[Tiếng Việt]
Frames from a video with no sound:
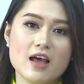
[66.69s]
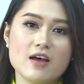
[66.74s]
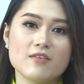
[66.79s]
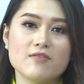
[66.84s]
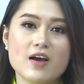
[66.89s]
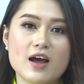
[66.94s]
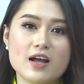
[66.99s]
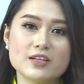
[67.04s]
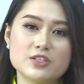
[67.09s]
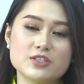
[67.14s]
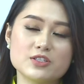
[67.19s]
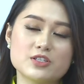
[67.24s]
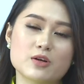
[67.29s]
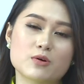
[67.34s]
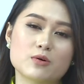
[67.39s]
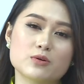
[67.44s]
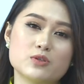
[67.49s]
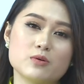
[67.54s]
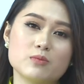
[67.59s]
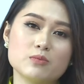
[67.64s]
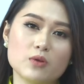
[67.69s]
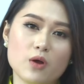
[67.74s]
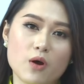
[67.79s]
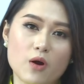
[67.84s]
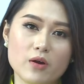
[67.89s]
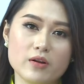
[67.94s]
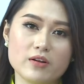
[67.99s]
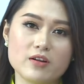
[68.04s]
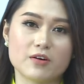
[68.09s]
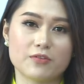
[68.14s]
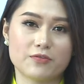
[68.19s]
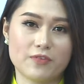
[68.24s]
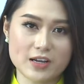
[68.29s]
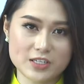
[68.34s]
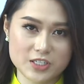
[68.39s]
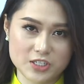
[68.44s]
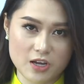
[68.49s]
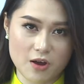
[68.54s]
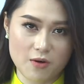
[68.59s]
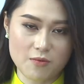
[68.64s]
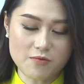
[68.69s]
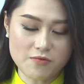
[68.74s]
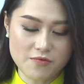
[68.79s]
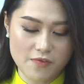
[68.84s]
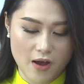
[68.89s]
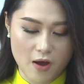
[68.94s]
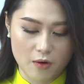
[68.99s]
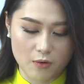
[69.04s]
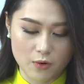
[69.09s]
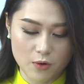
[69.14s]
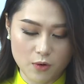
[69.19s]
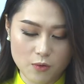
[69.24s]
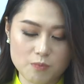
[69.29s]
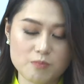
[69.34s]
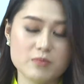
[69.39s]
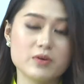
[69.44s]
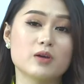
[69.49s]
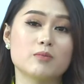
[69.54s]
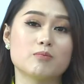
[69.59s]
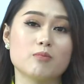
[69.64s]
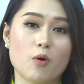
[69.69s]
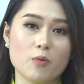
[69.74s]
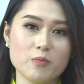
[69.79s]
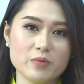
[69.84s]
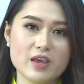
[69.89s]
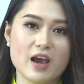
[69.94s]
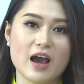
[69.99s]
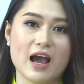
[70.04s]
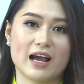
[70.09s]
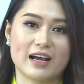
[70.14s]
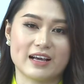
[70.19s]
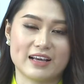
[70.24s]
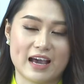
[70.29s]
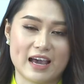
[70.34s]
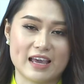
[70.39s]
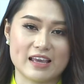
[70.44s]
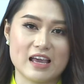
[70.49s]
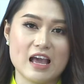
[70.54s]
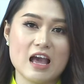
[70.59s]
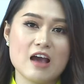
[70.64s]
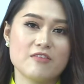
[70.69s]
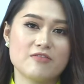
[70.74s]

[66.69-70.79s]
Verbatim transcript: Và chương trình của chúng tôi được phát sóng vào lúc 14 giờ hàng ngày